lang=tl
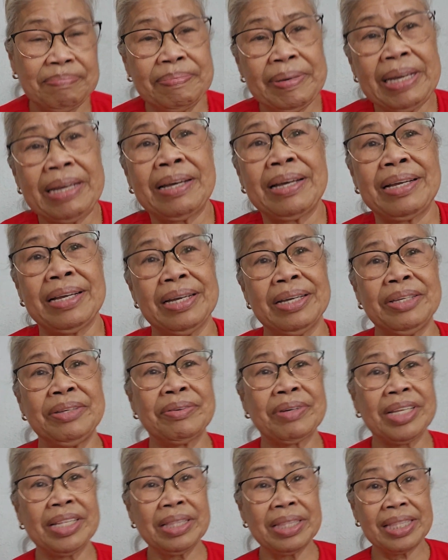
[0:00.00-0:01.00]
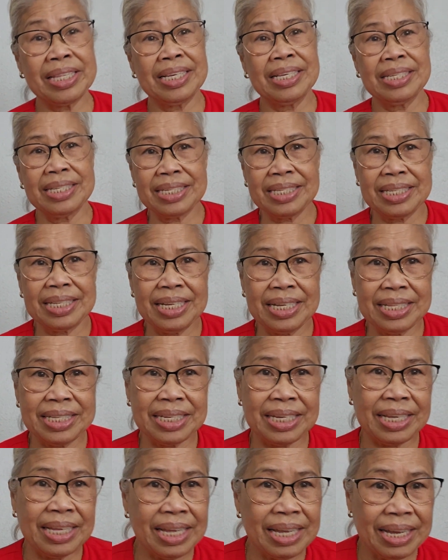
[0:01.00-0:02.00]
pa urine test
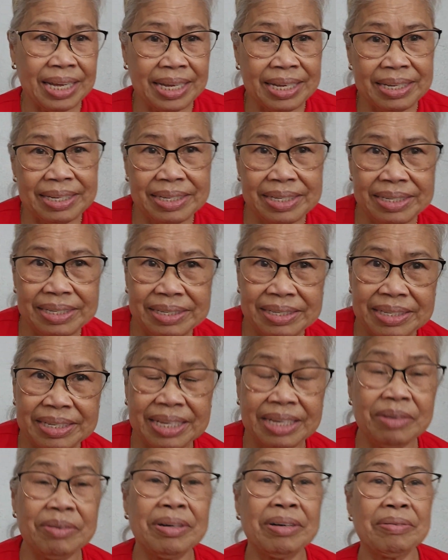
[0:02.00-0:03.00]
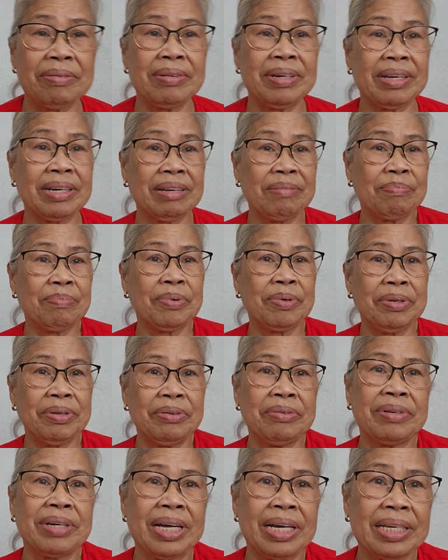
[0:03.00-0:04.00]
at saka kinuha ko na rin po
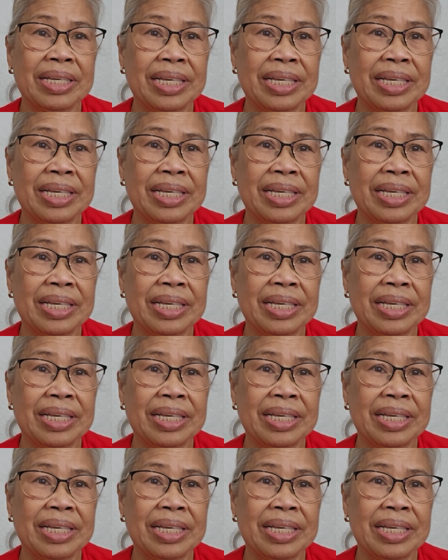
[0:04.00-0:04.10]
yung